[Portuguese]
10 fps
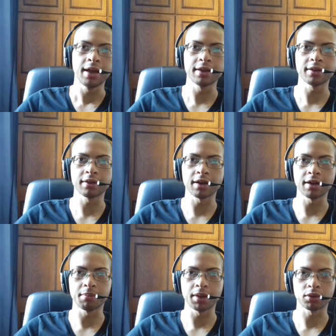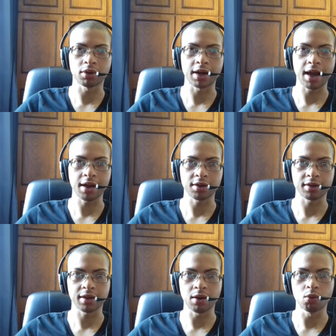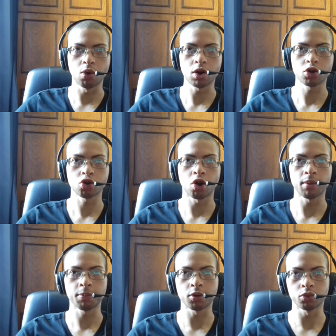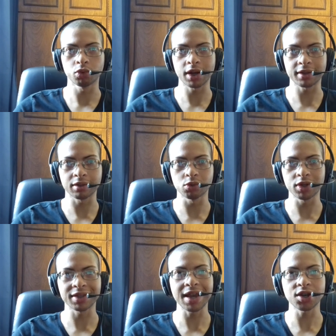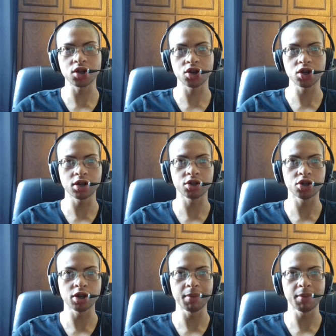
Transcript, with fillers: Esse treinamento grátis é um workshop com duração de 7 dias de